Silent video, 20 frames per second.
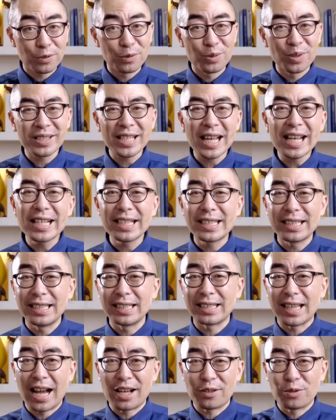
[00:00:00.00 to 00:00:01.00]
法组合在一
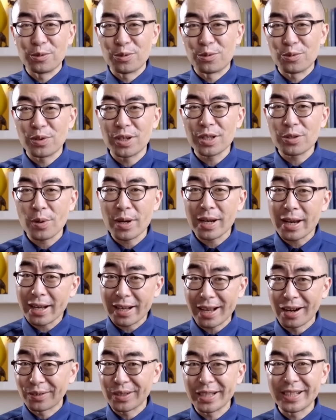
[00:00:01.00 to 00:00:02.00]
起，打出组合拳
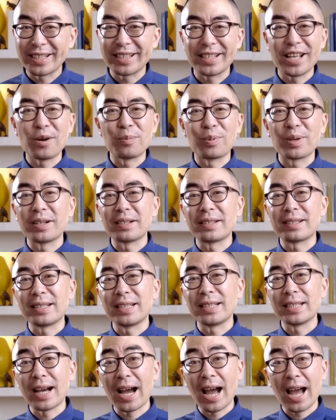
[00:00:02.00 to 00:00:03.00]
来搞定这条不可
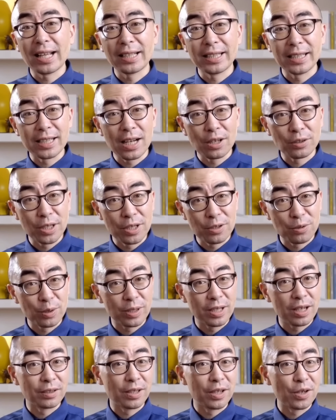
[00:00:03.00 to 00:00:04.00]
思议的海底高铁
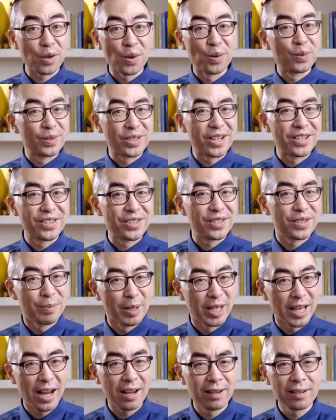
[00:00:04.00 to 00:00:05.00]
隧道的工程师
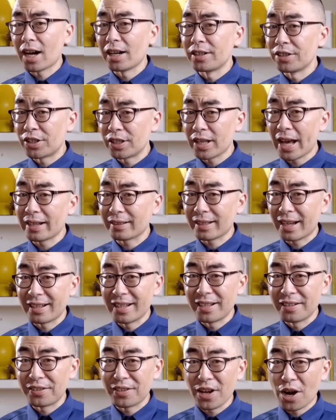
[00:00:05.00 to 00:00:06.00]
们了。很期待它
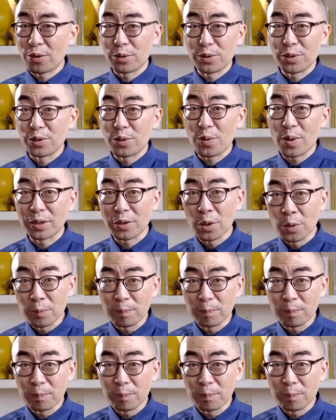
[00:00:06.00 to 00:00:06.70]
能早日贯